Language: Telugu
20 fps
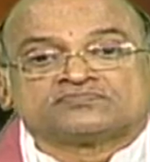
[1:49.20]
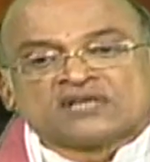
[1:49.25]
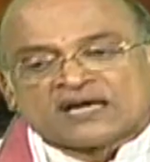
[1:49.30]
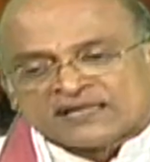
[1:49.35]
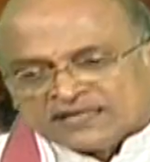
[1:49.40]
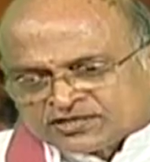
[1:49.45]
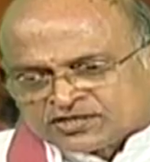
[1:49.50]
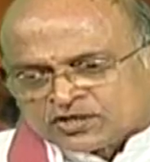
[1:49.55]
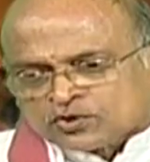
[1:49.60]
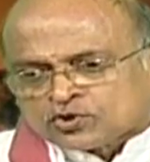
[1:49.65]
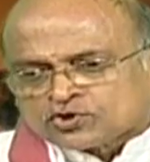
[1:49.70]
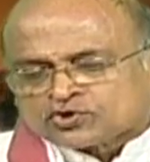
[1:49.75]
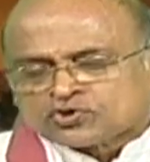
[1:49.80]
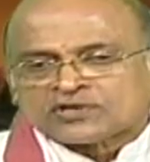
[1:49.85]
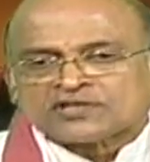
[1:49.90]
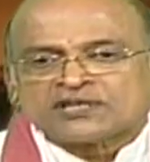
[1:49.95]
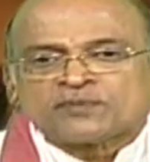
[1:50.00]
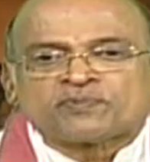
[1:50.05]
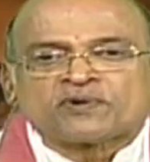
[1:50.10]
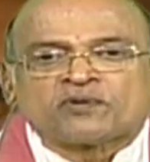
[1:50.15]
అదే
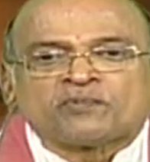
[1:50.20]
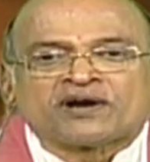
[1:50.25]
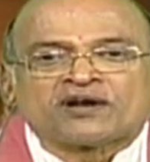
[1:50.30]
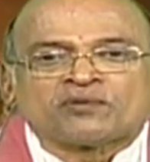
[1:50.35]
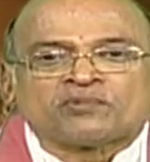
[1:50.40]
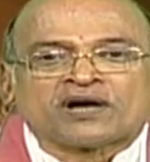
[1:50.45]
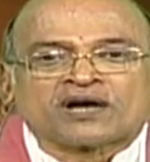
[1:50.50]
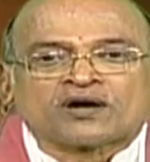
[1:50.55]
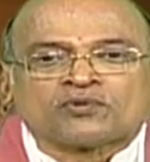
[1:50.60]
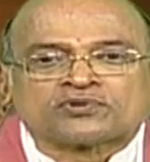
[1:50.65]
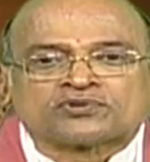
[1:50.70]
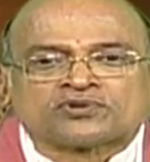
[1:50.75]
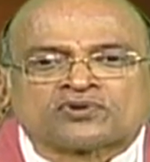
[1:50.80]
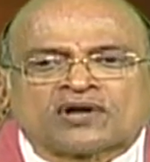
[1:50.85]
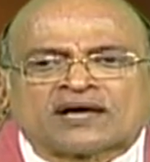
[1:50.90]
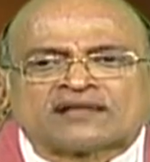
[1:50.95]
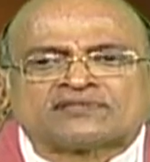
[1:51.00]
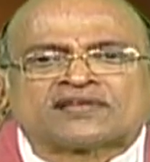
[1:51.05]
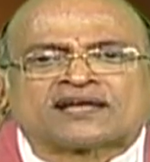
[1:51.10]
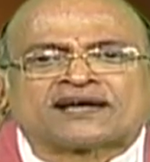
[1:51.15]
శ్రీకృష్ణుడు చెప్పిన మాట భాగవతంలో
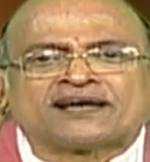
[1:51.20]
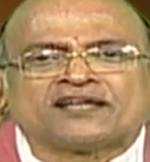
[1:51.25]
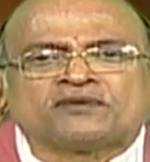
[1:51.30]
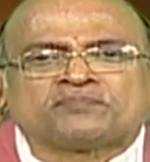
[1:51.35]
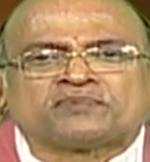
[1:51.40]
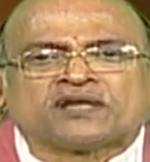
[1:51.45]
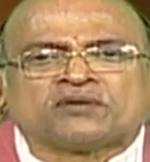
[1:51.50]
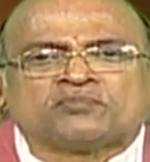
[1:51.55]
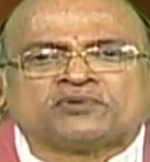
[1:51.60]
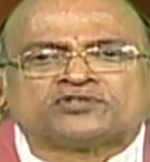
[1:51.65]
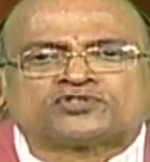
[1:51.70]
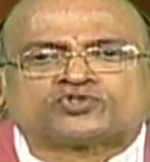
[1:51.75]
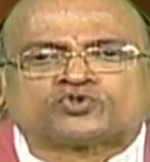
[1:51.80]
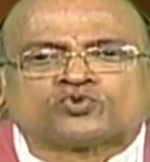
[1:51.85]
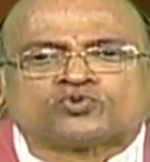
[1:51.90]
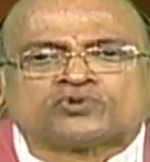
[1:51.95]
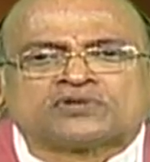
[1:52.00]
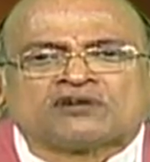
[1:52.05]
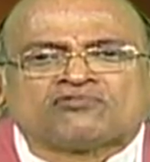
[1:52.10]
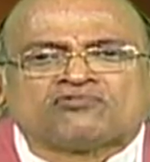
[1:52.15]
అందరినీ ప్రేమించు
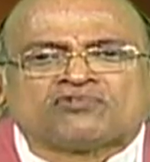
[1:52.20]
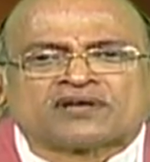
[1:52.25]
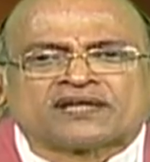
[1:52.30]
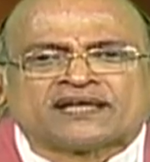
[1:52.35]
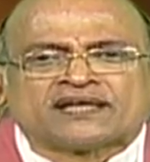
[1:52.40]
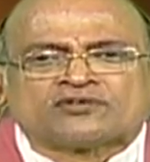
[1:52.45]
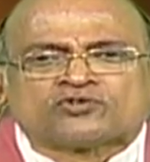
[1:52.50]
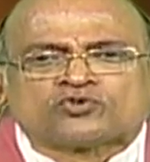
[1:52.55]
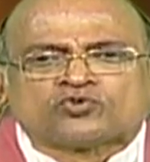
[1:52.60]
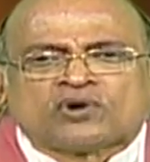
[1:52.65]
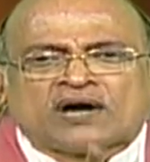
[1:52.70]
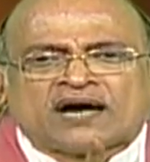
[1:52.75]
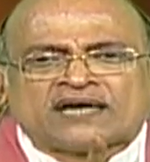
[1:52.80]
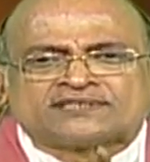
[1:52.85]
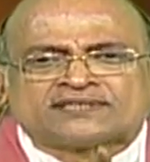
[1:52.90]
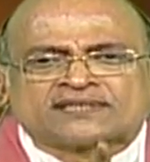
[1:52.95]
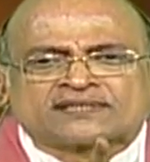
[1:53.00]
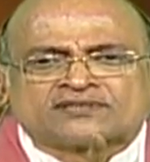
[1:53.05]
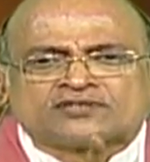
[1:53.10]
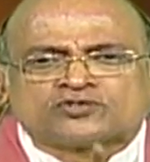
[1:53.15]
ఎవరి ఎందు
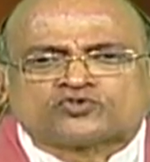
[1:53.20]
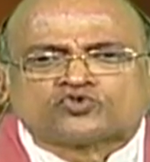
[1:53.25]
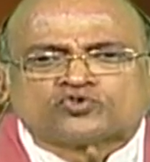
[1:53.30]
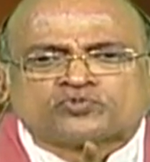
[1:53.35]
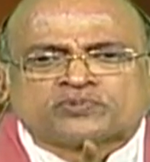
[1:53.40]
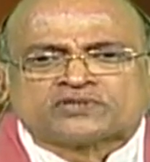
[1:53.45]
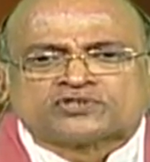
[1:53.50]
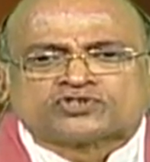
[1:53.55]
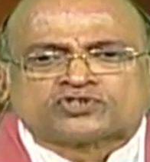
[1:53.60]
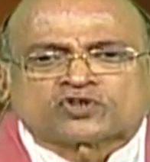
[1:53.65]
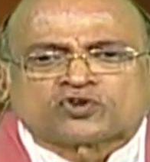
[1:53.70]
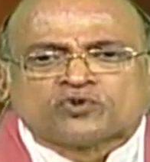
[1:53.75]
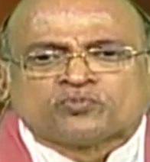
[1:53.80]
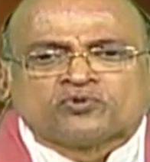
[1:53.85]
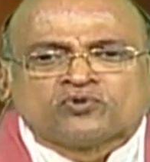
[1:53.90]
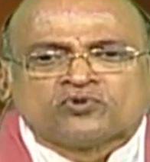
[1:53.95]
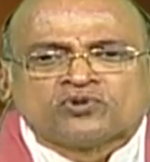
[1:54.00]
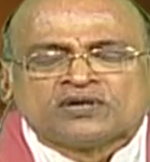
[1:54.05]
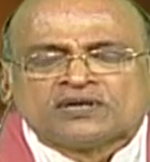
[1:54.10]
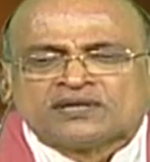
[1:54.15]
ఆసక్తి చూపించకము